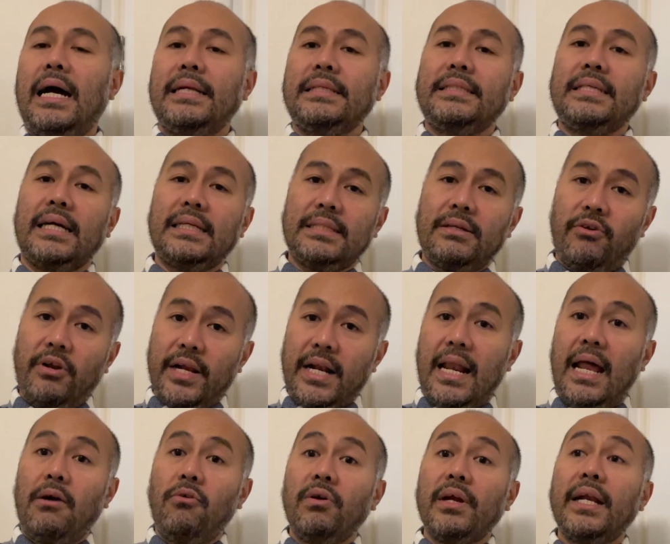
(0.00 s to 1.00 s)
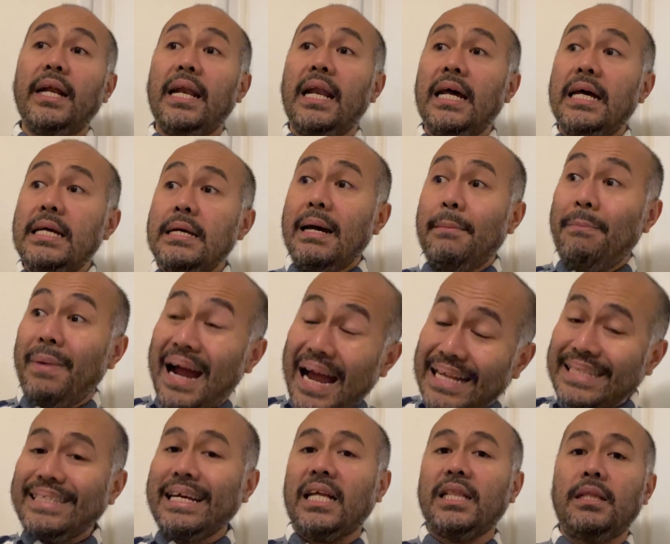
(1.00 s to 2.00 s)
ajak saudara lakukan adalah
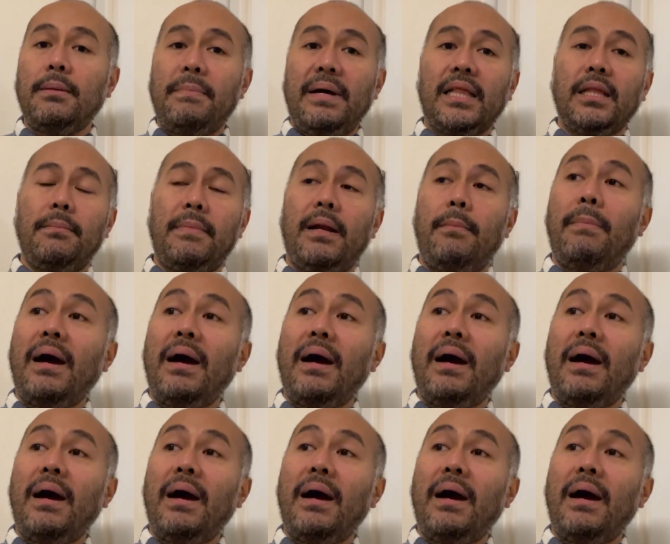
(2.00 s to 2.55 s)
mengajak teman-teman,